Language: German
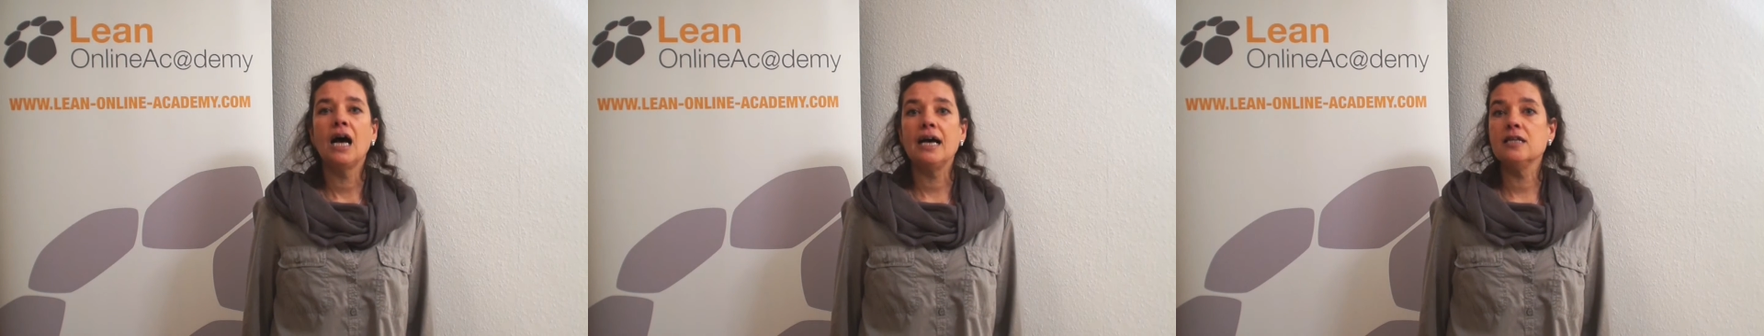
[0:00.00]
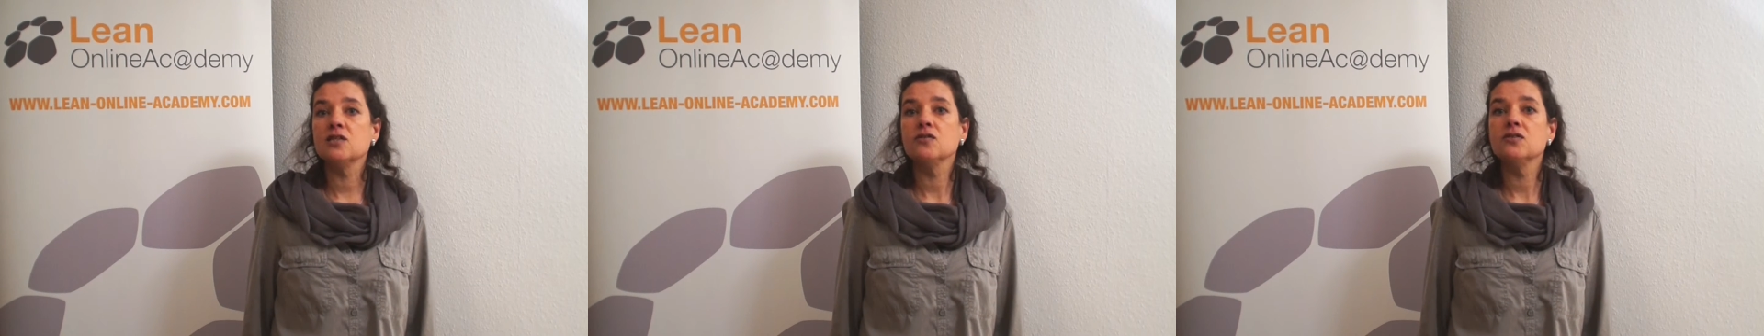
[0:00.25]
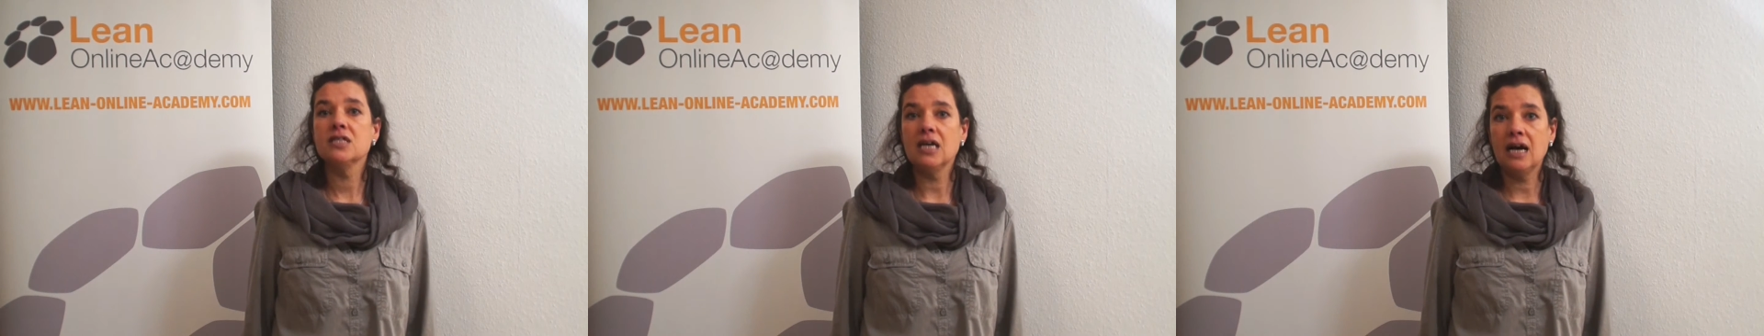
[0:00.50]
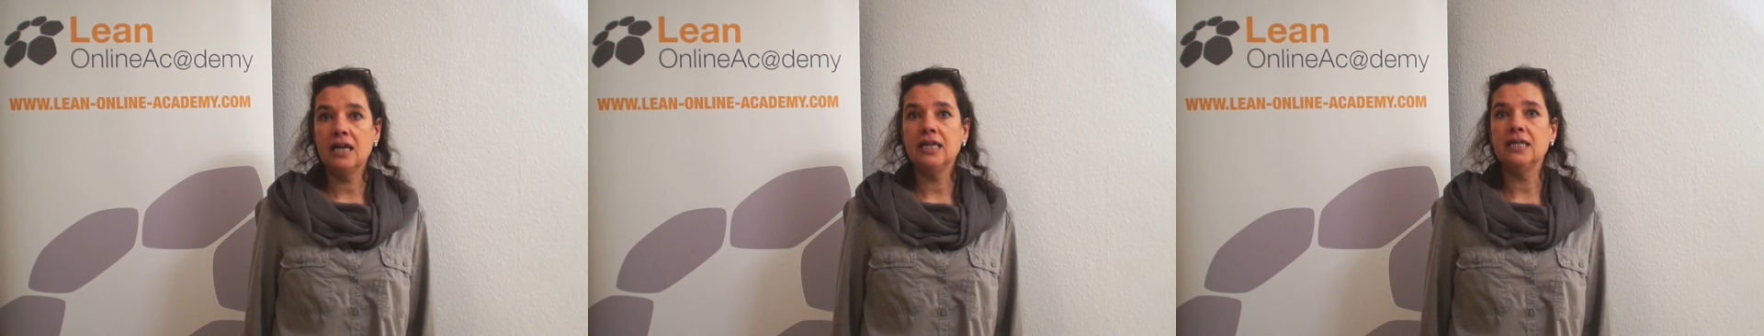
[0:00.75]
Ein
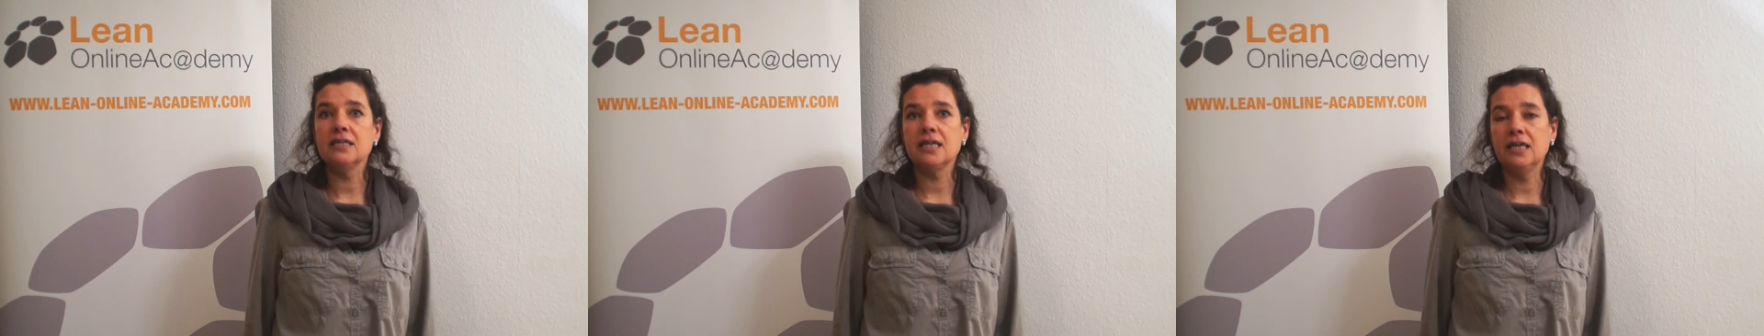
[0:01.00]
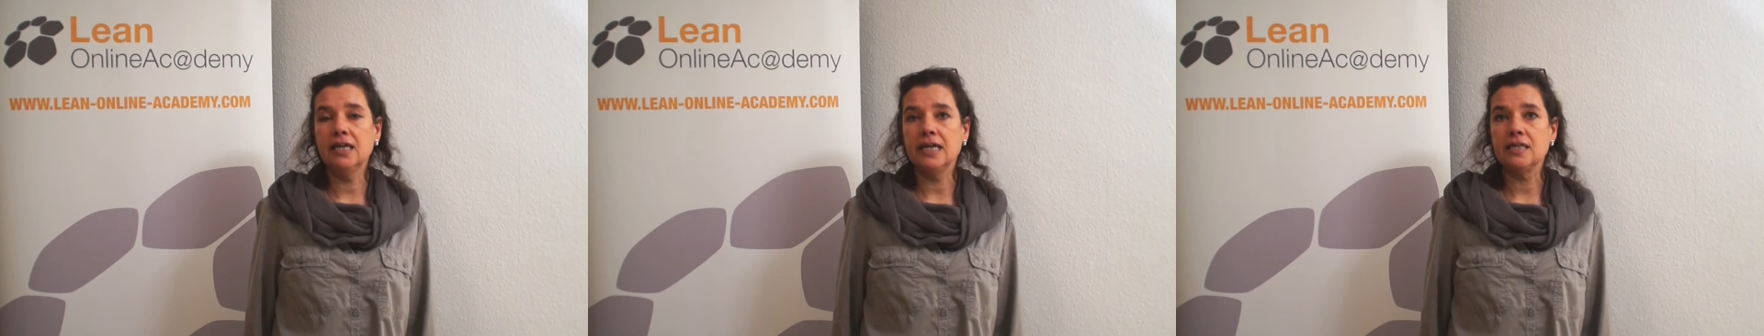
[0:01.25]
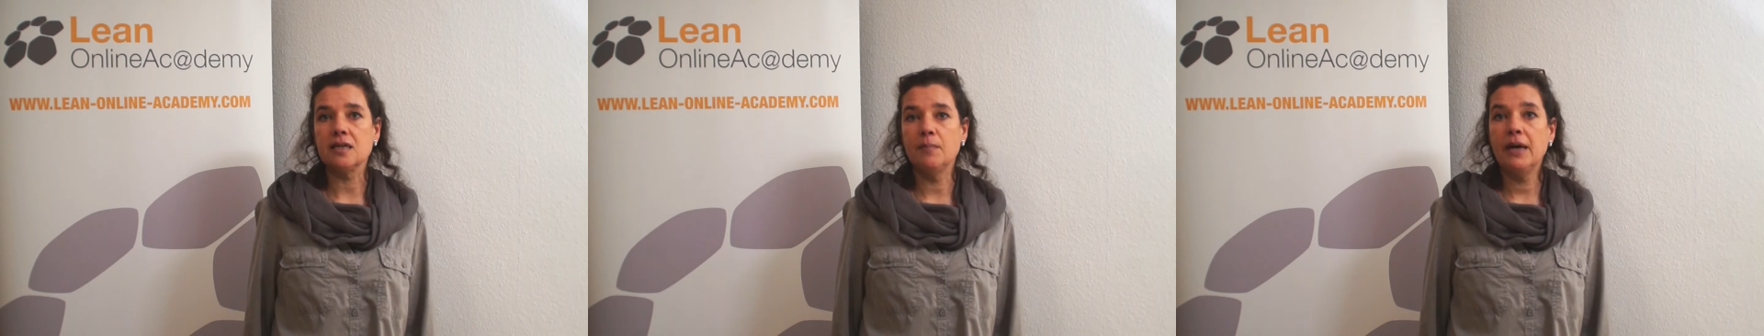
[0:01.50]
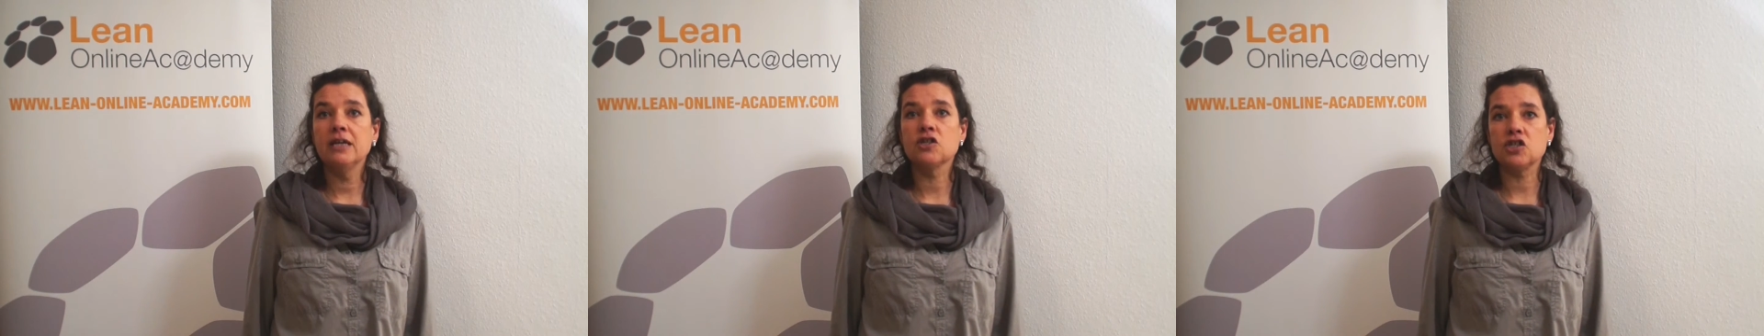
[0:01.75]
sozial intelligenter
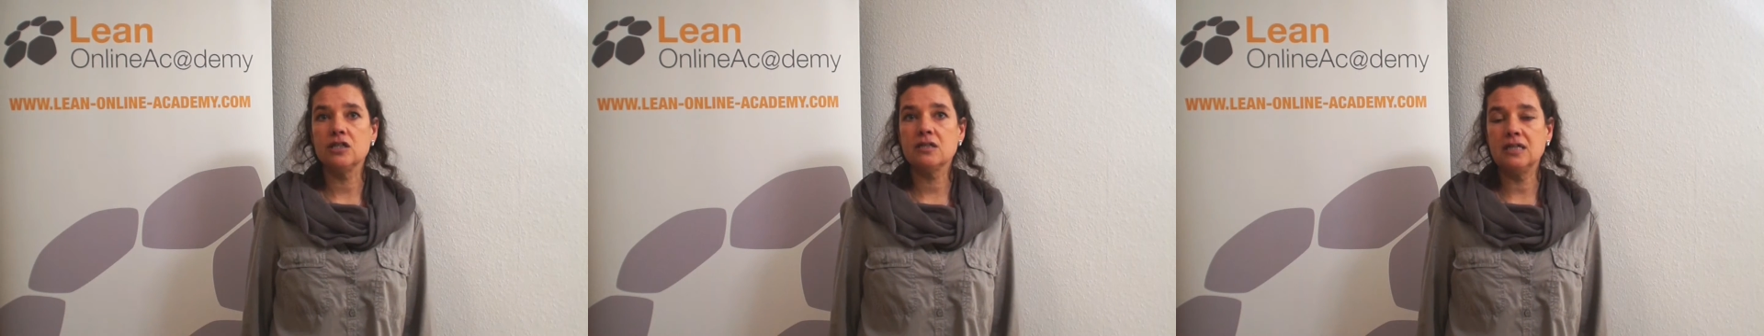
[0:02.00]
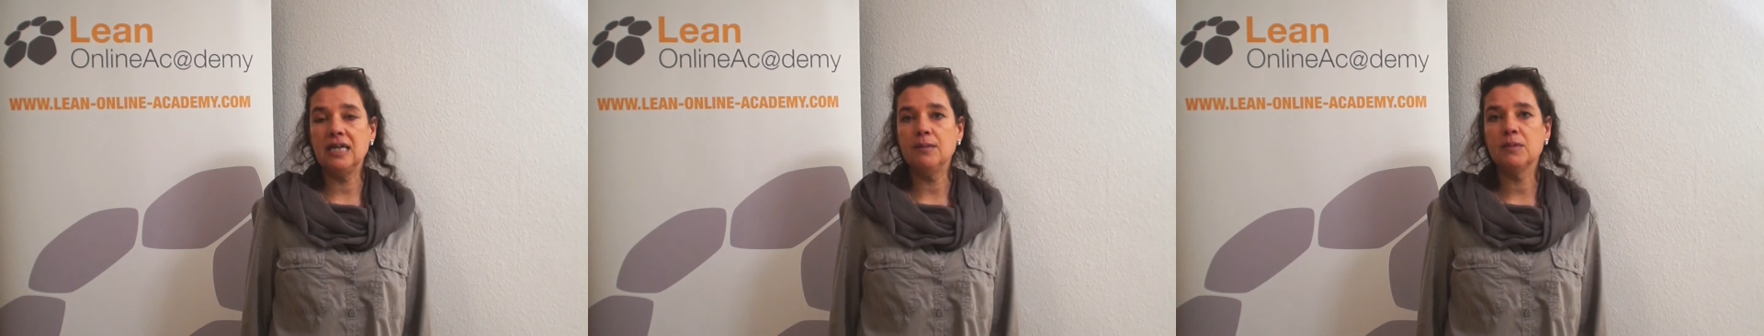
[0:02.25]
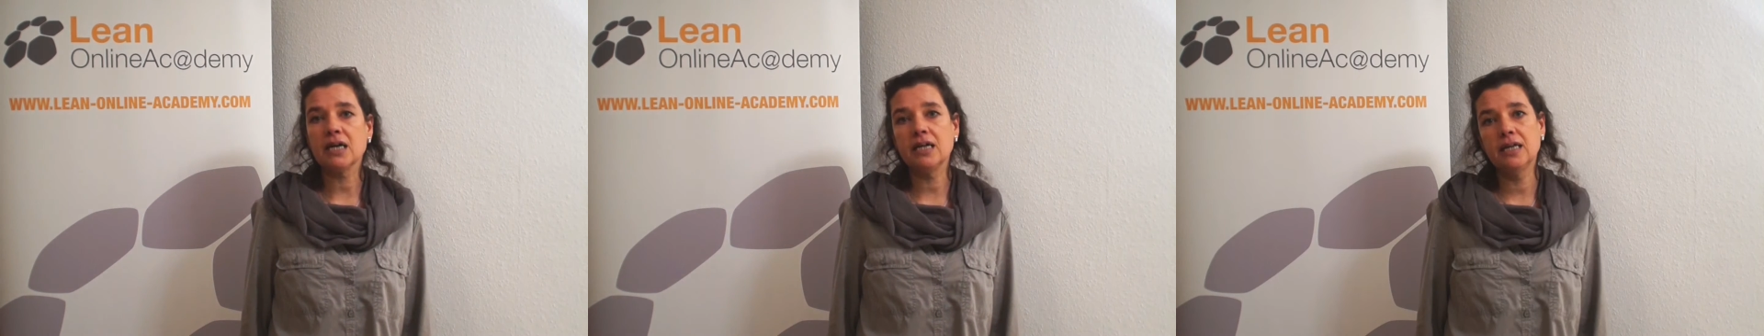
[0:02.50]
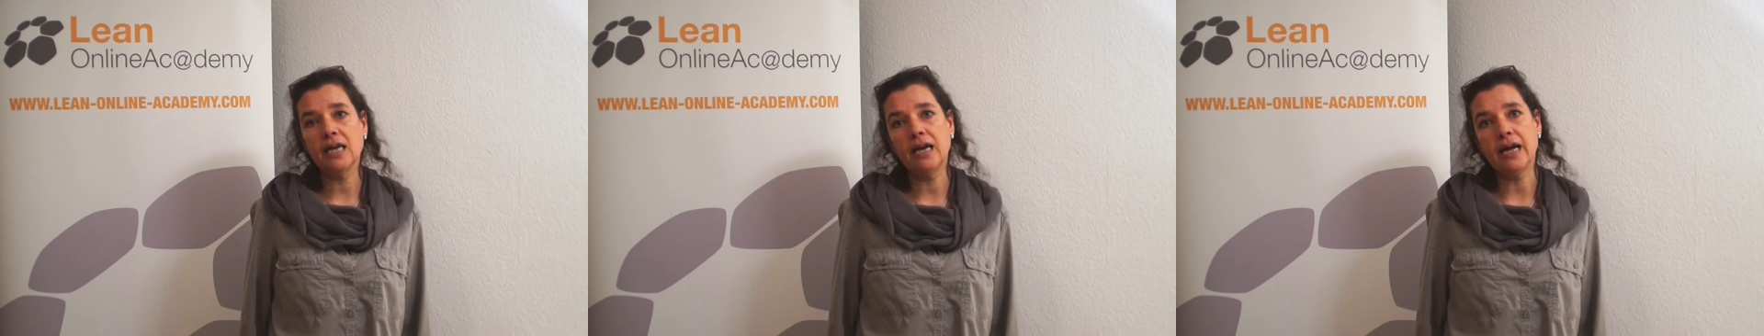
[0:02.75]
Mensch ist demnach
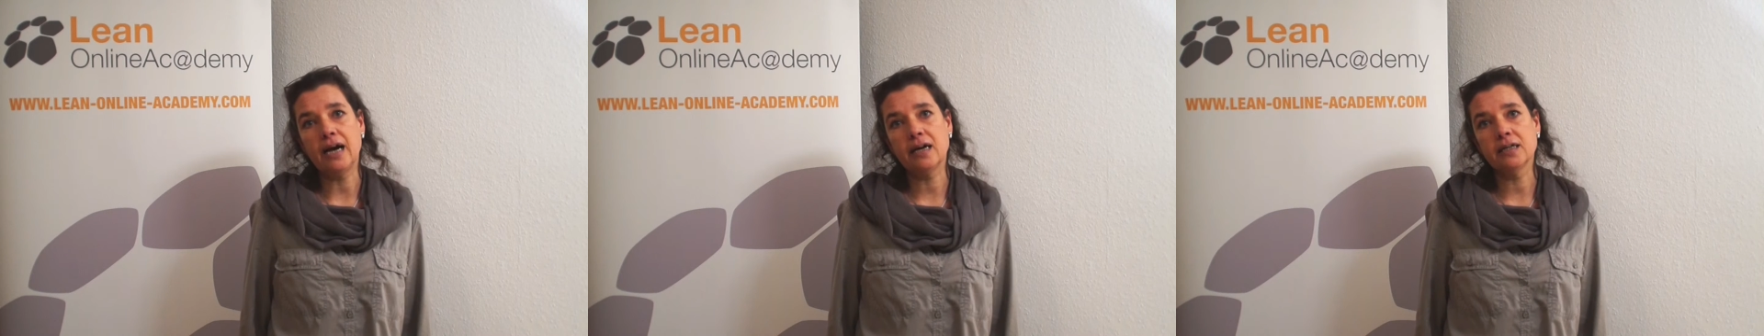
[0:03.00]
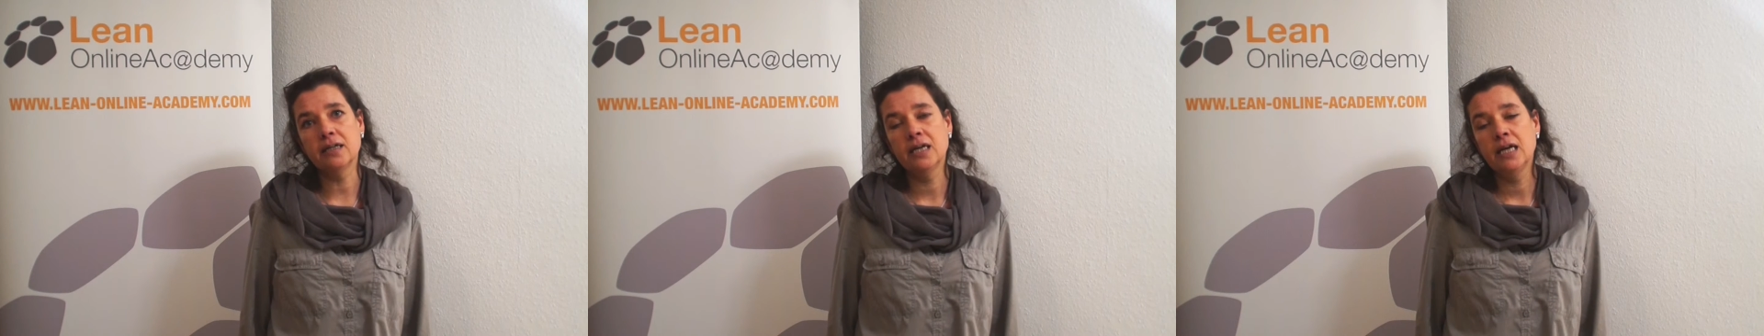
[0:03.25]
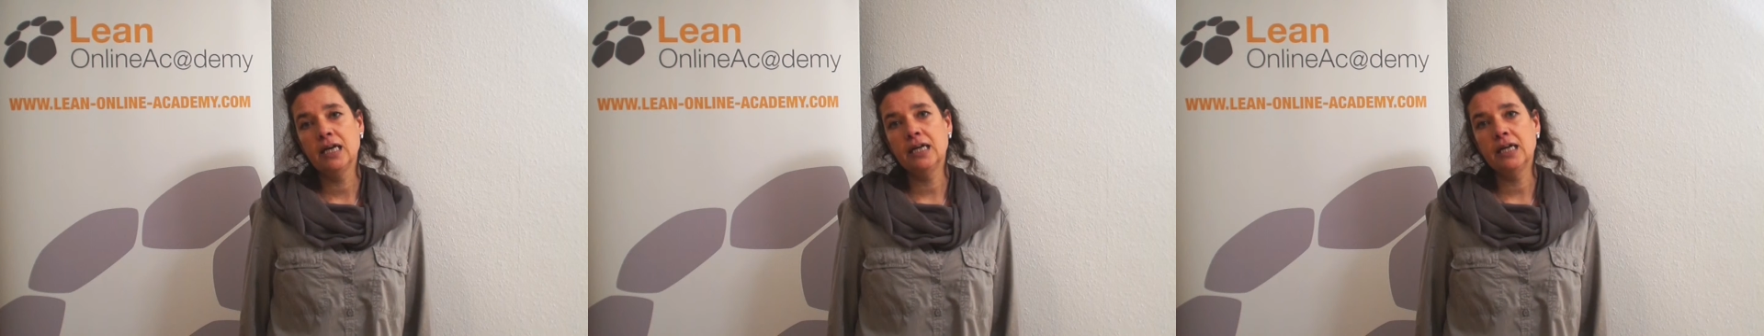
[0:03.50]
in der Lage,